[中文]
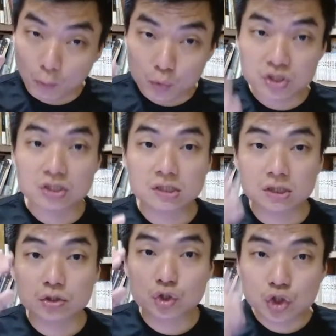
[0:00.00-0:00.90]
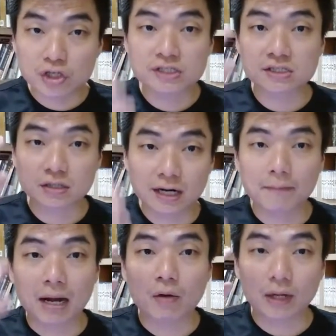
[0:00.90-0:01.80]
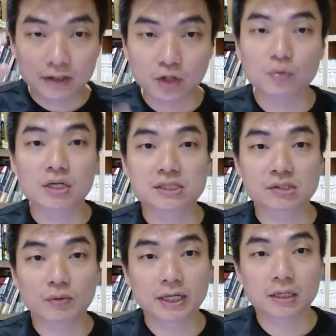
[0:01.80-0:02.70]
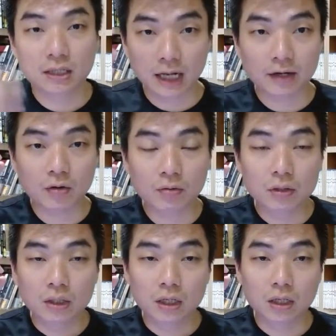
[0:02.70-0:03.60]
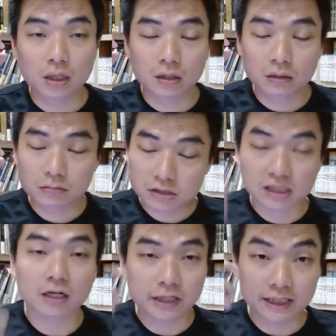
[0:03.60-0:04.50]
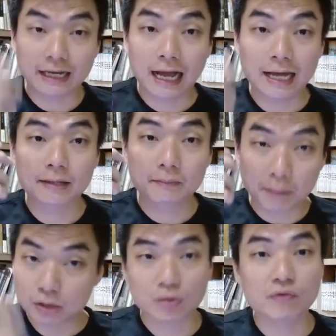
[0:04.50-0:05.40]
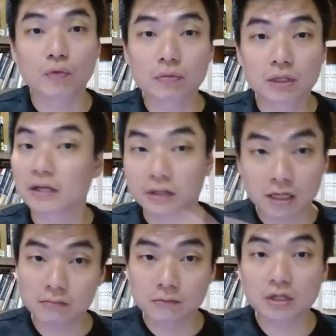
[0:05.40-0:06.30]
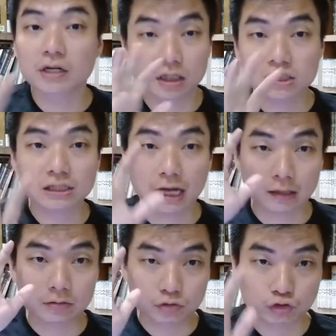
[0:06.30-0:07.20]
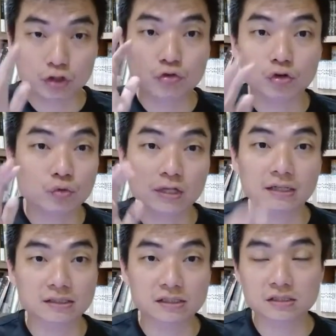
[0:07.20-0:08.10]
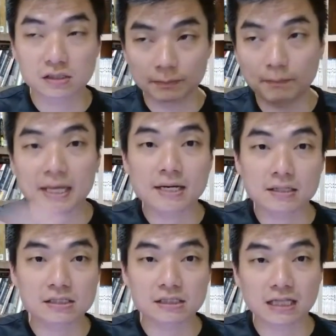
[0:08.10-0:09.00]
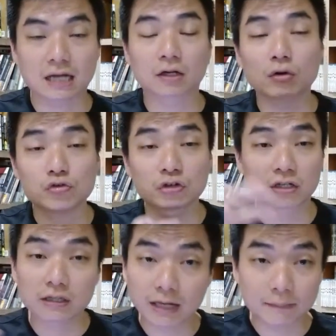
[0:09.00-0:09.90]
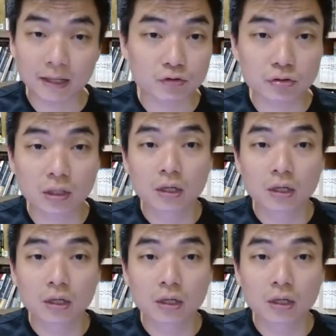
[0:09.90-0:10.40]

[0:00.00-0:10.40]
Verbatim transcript: 吴迟迟确实让马华丢了席位，然后啊，这个应该被对付，肯定任何政党谁做出这样子的事情，背锅自己党的候选人，叫他不要